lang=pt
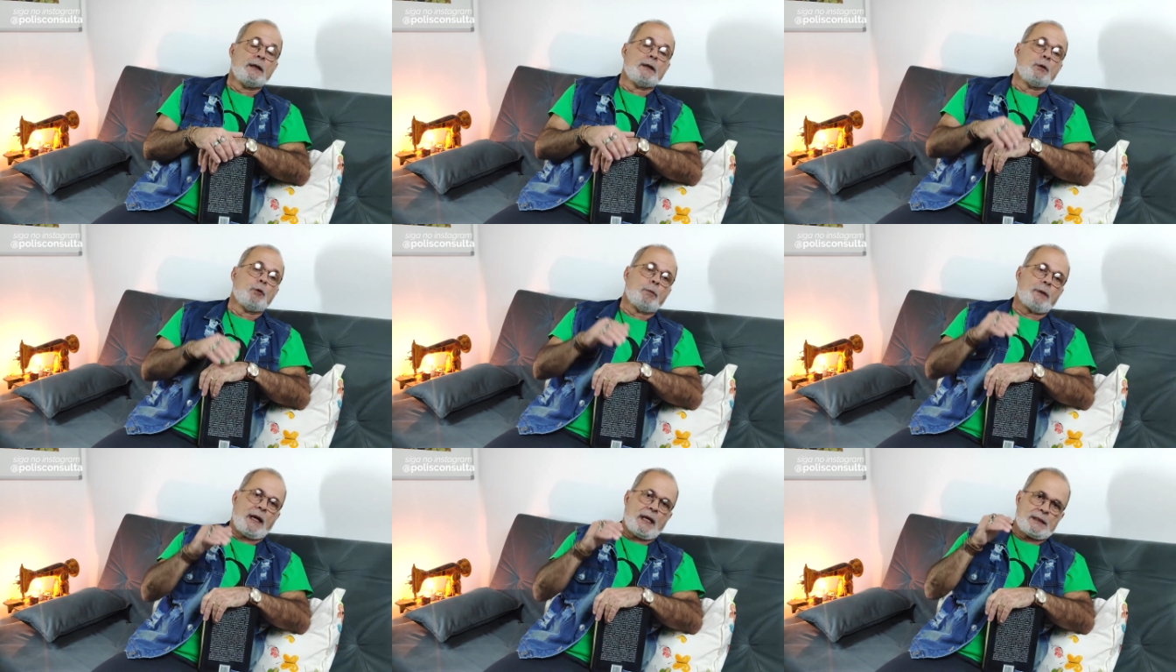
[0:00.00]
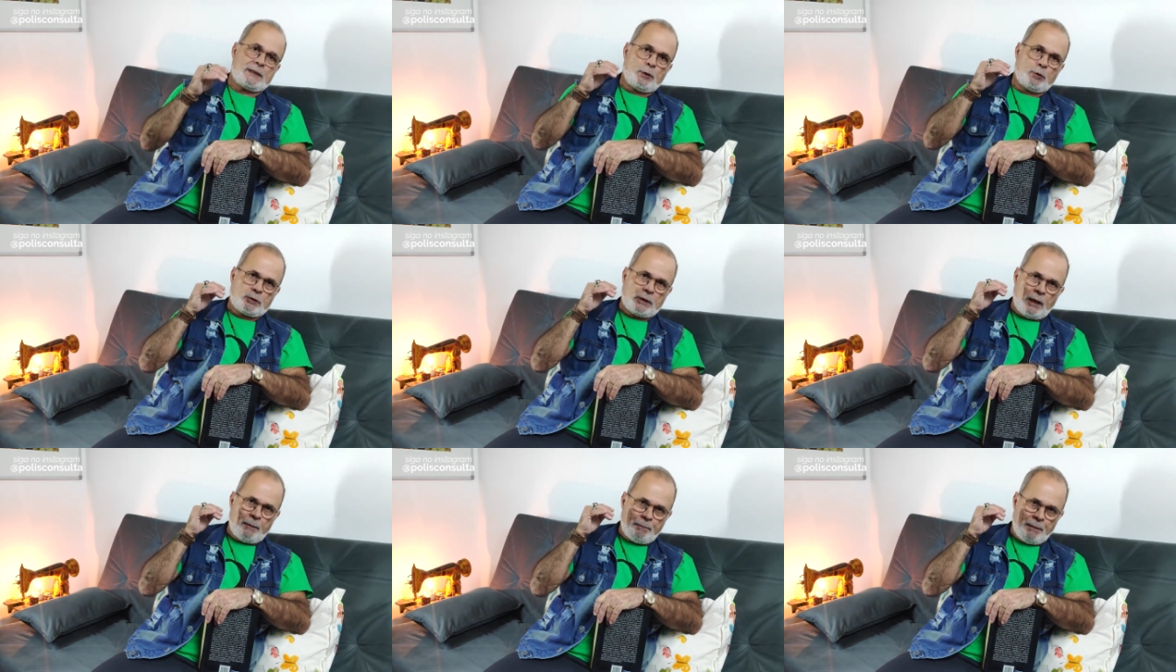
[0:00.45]
O
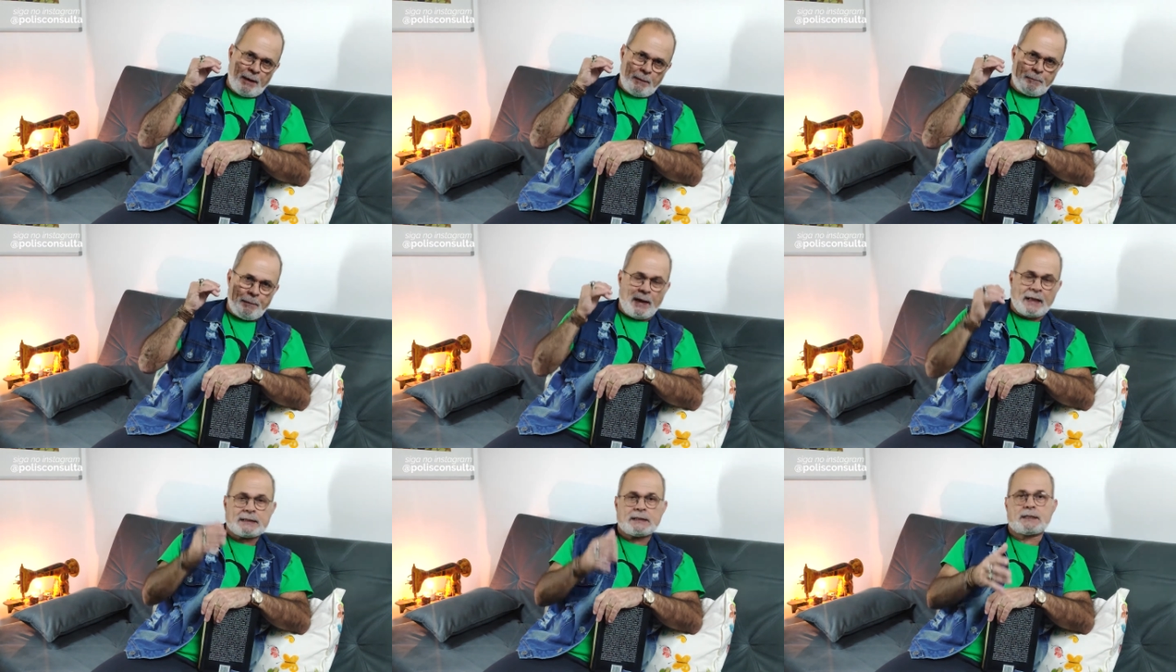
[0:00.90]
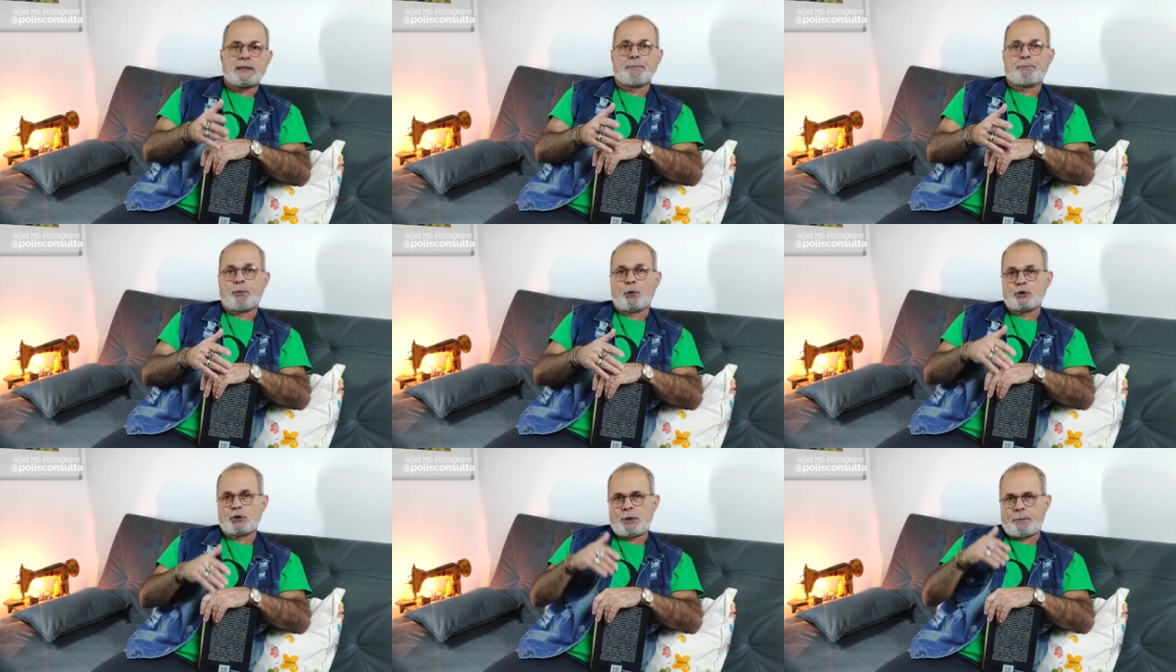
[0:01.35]
Brasil também
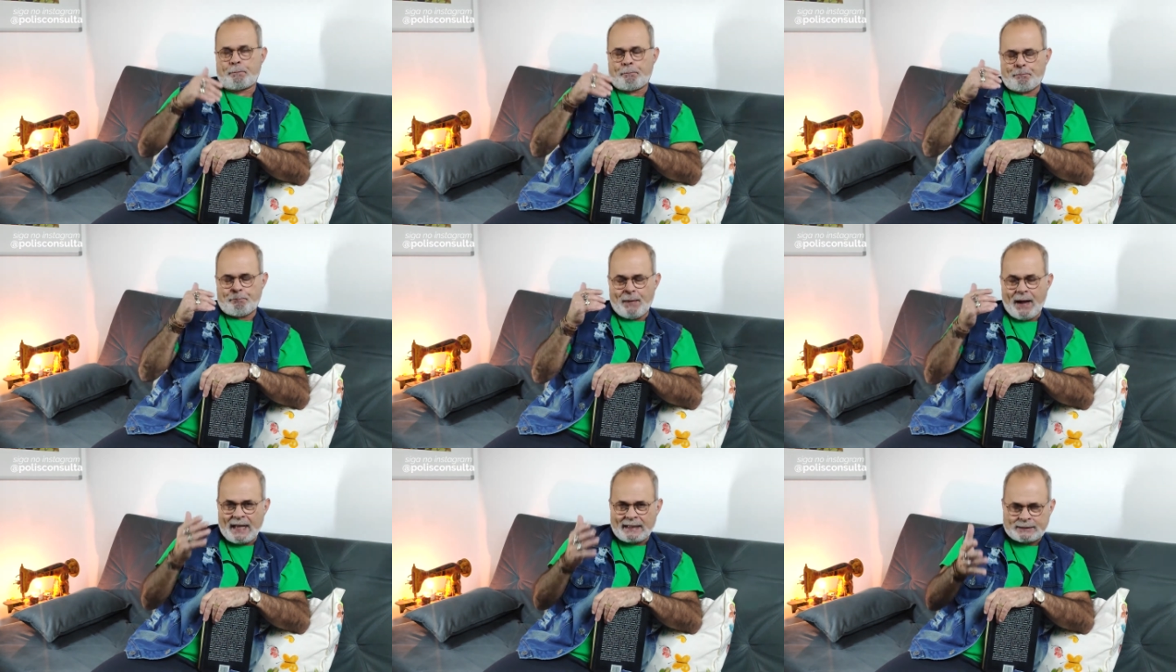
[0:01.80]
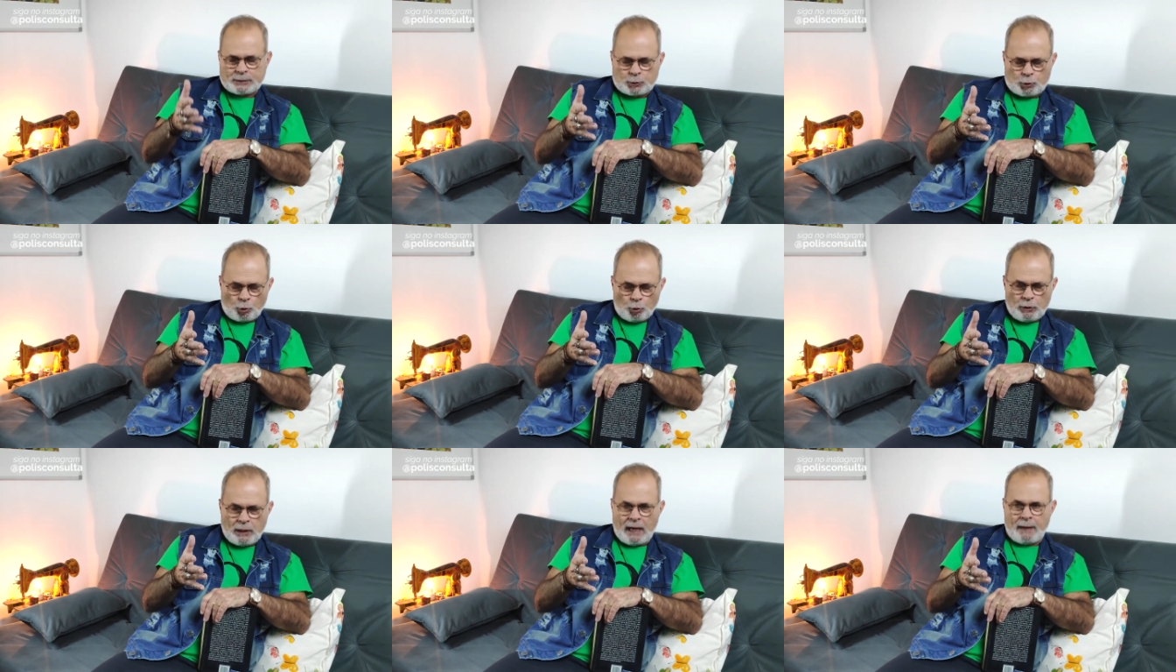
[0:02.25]
participou de
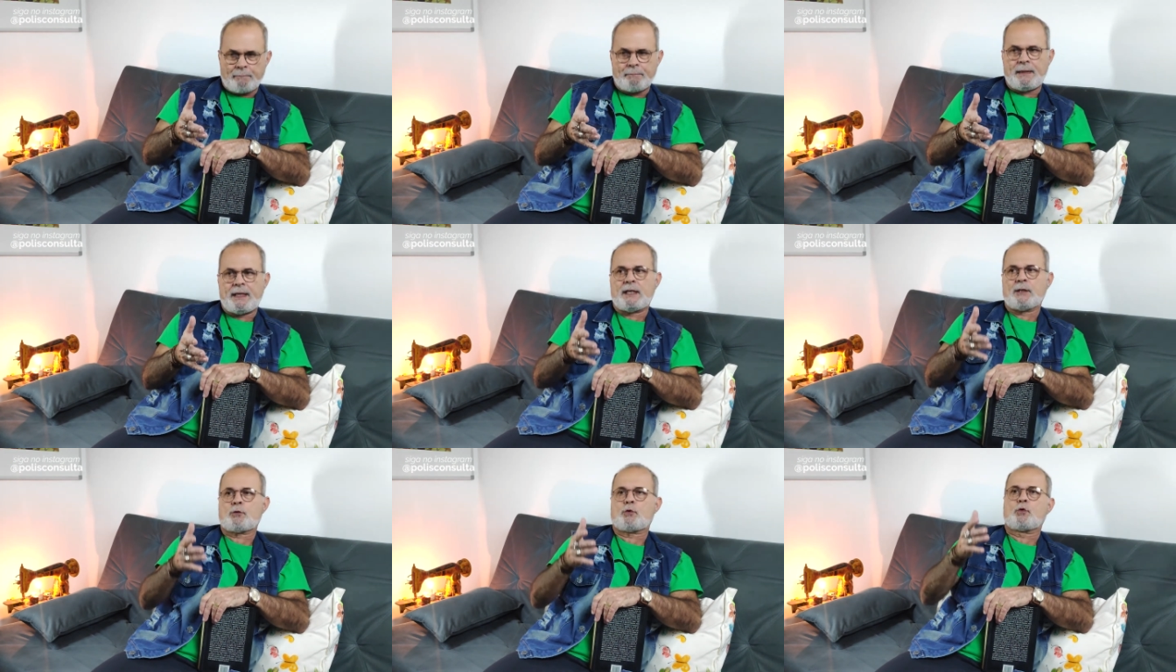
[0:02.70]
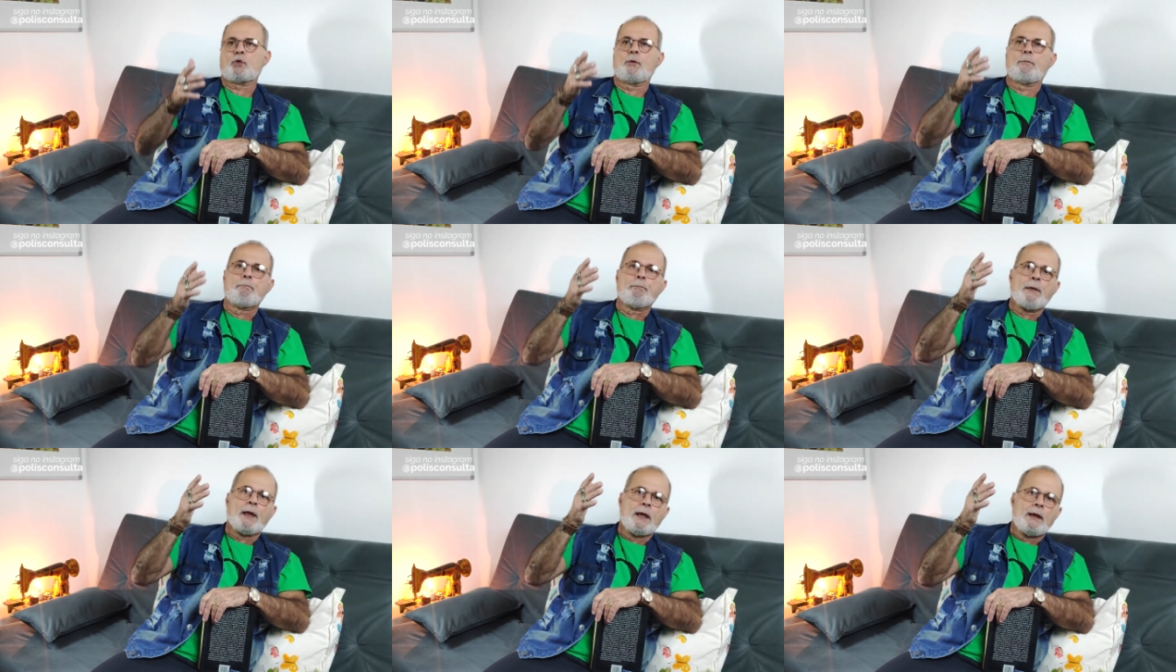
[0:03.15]
patrulhamento,